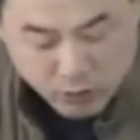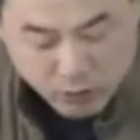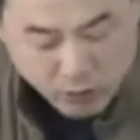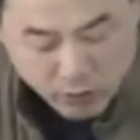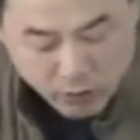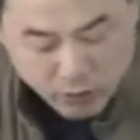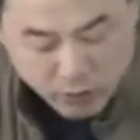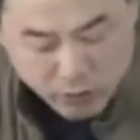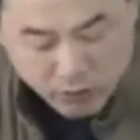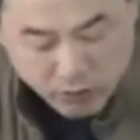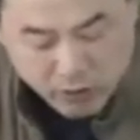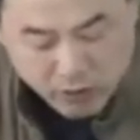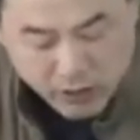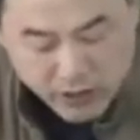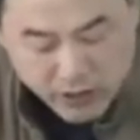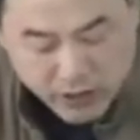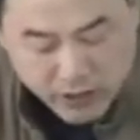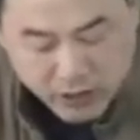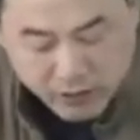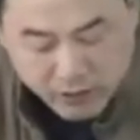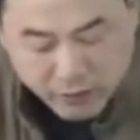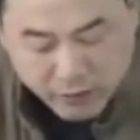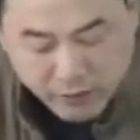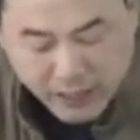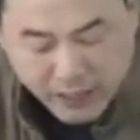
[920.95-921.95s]
血虚引
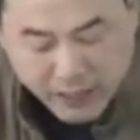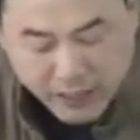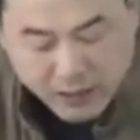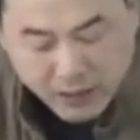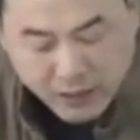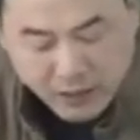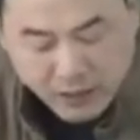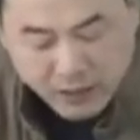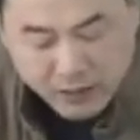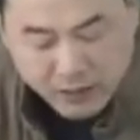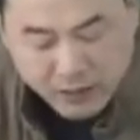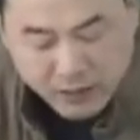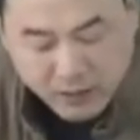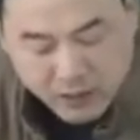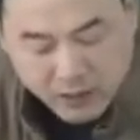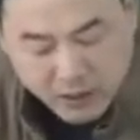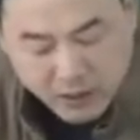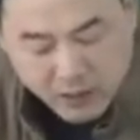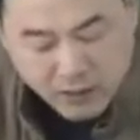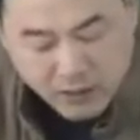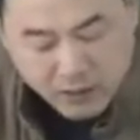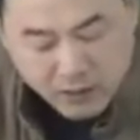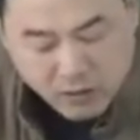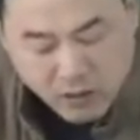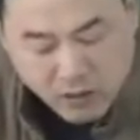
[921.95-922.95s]
起的发热，
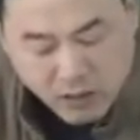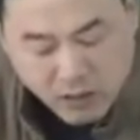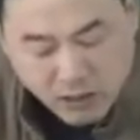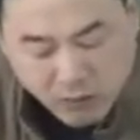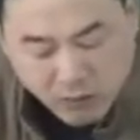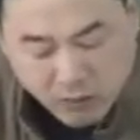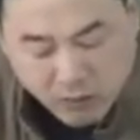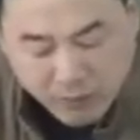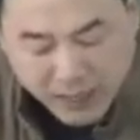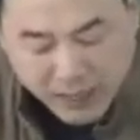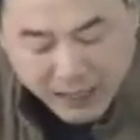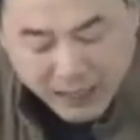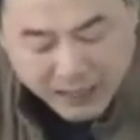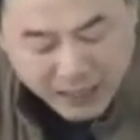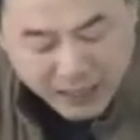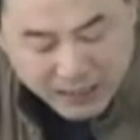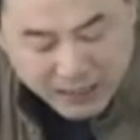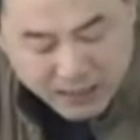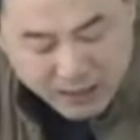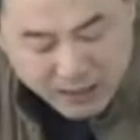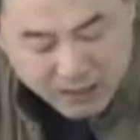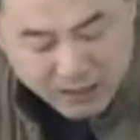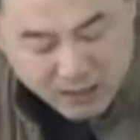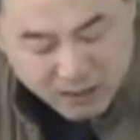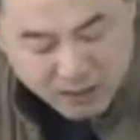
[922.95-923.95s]
所以上我们看它
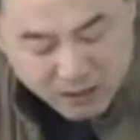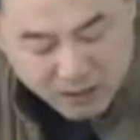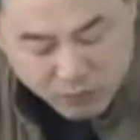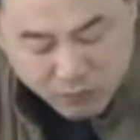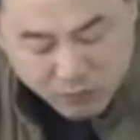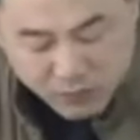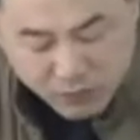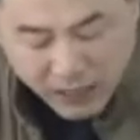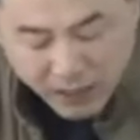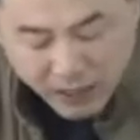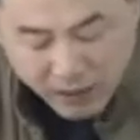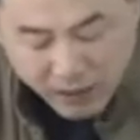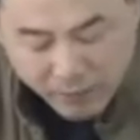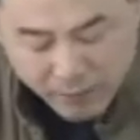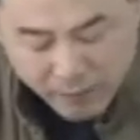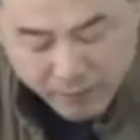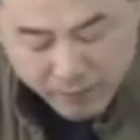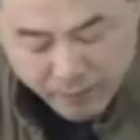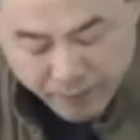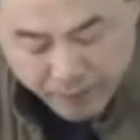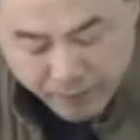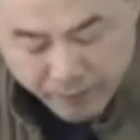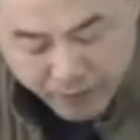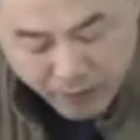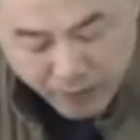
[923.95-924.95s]
是四物汤，
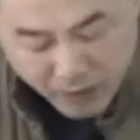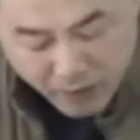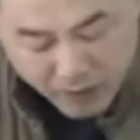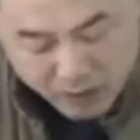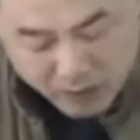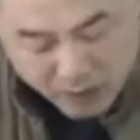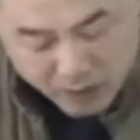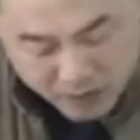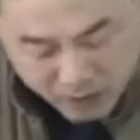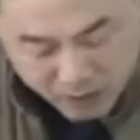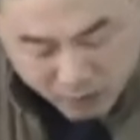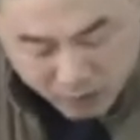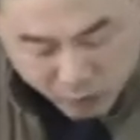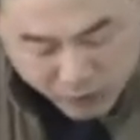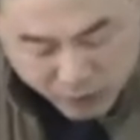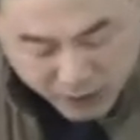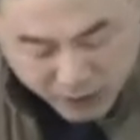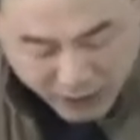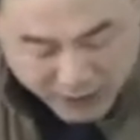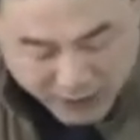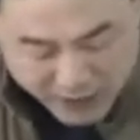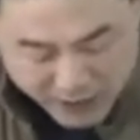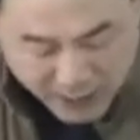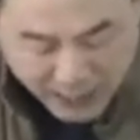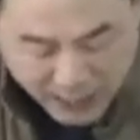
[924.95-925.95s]
四物
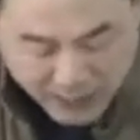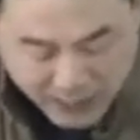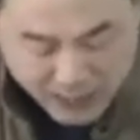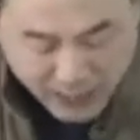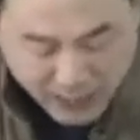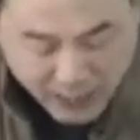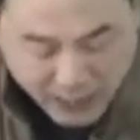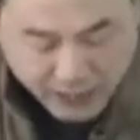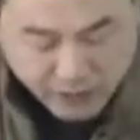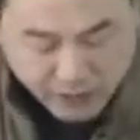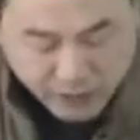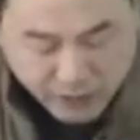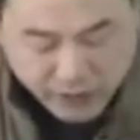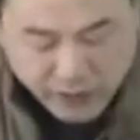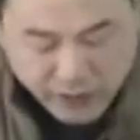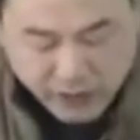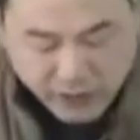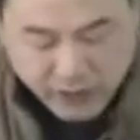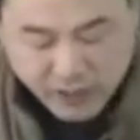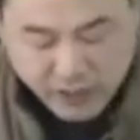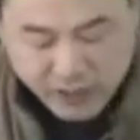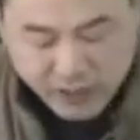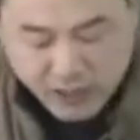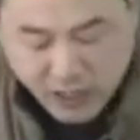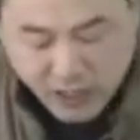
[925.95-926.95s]
汤加减有益
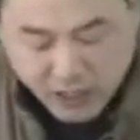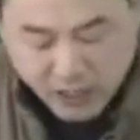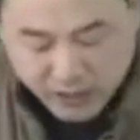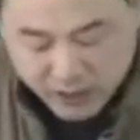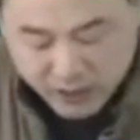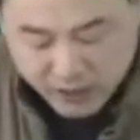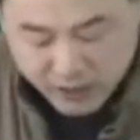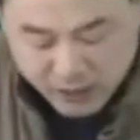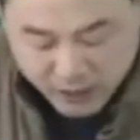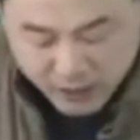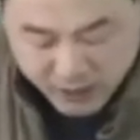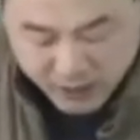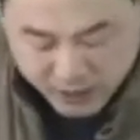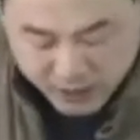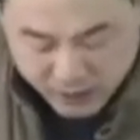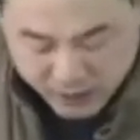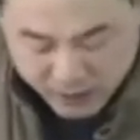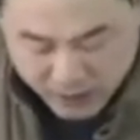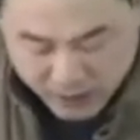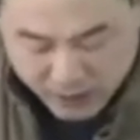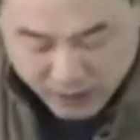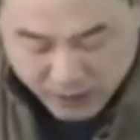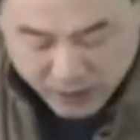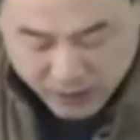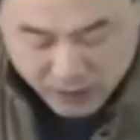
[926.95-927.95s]
气养阴的，
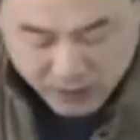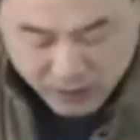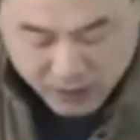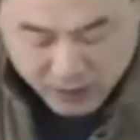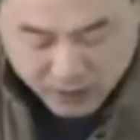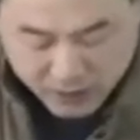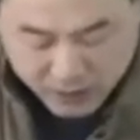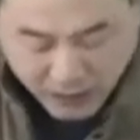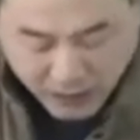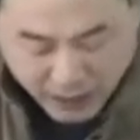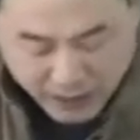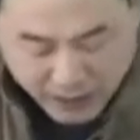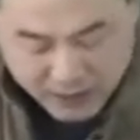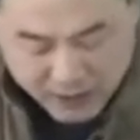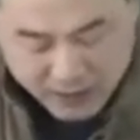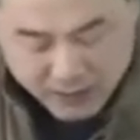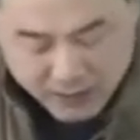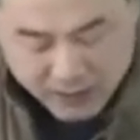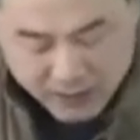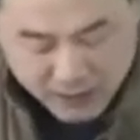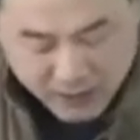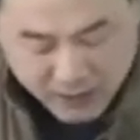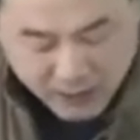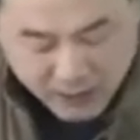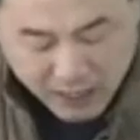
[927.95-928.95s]
呃，太子
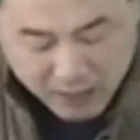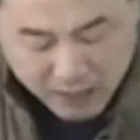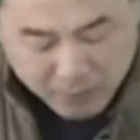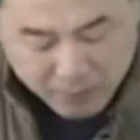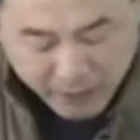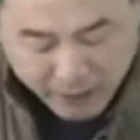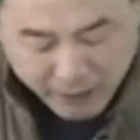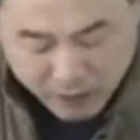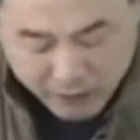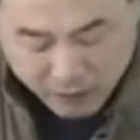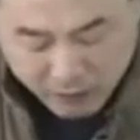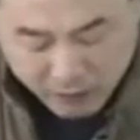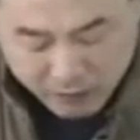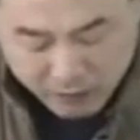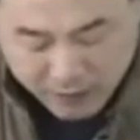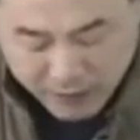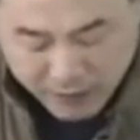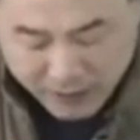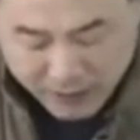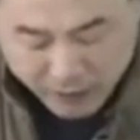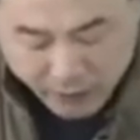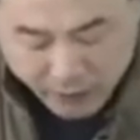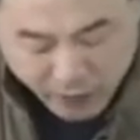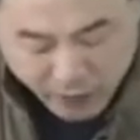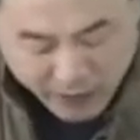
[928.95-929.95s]
参啊、麦冬
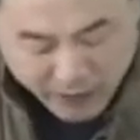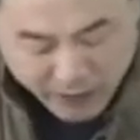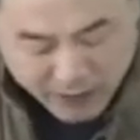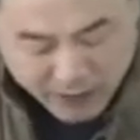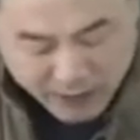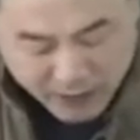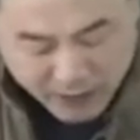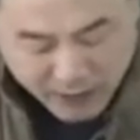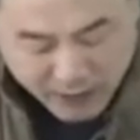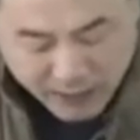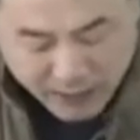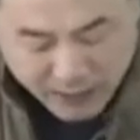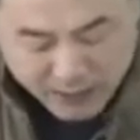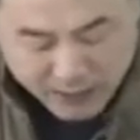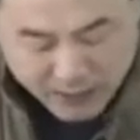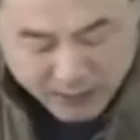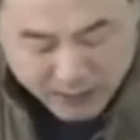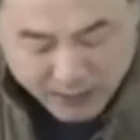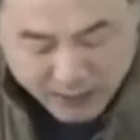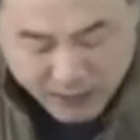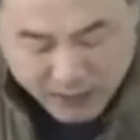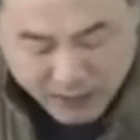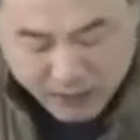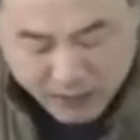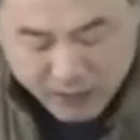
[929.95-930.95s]
啊、原参啊这
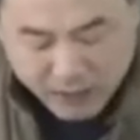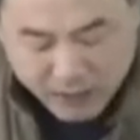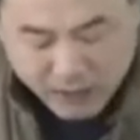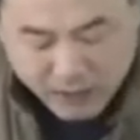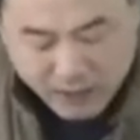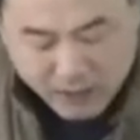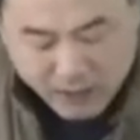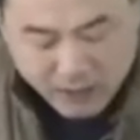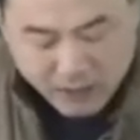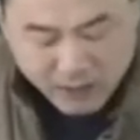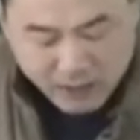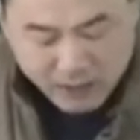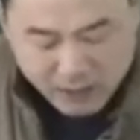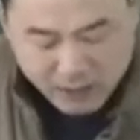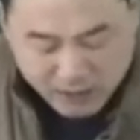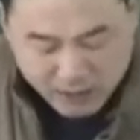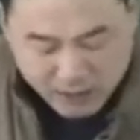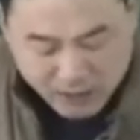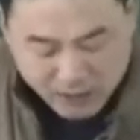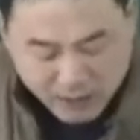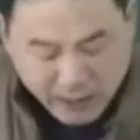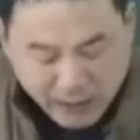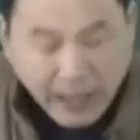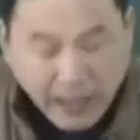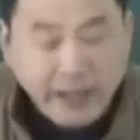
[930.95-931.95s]
些，
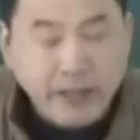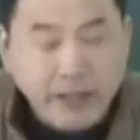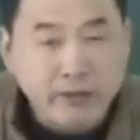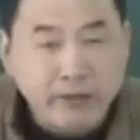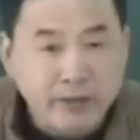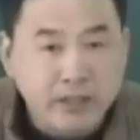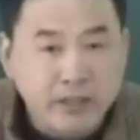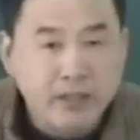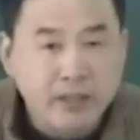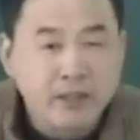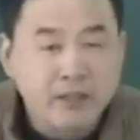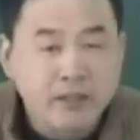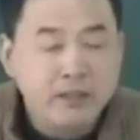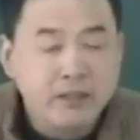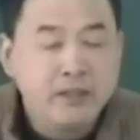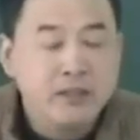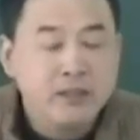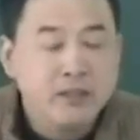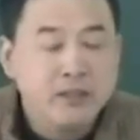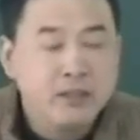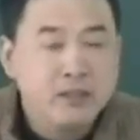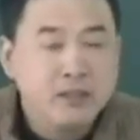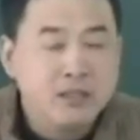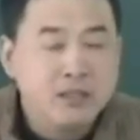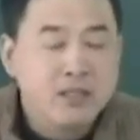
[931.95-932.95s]
嗯，还有呢，
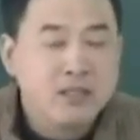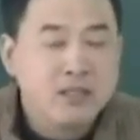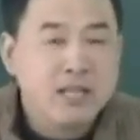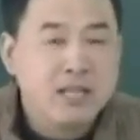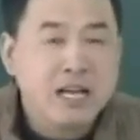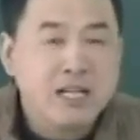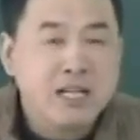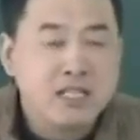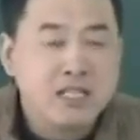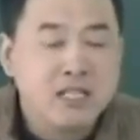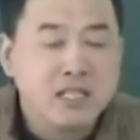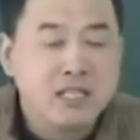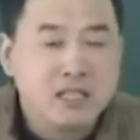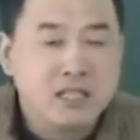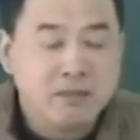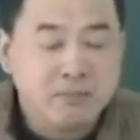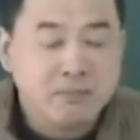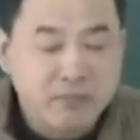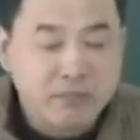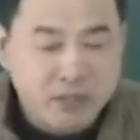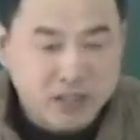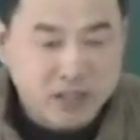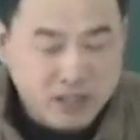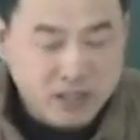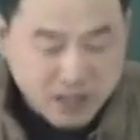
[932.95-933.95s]
砂仁、
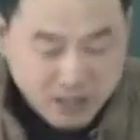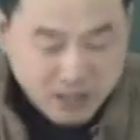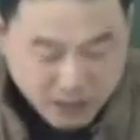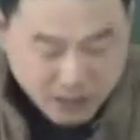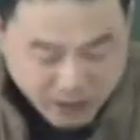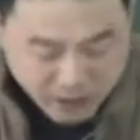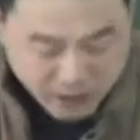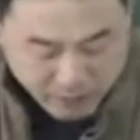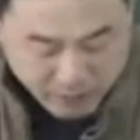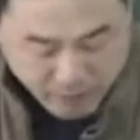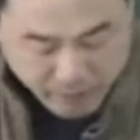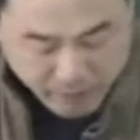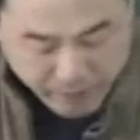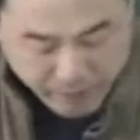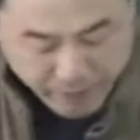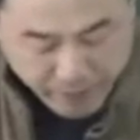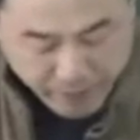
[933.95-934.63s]
陈皮这些，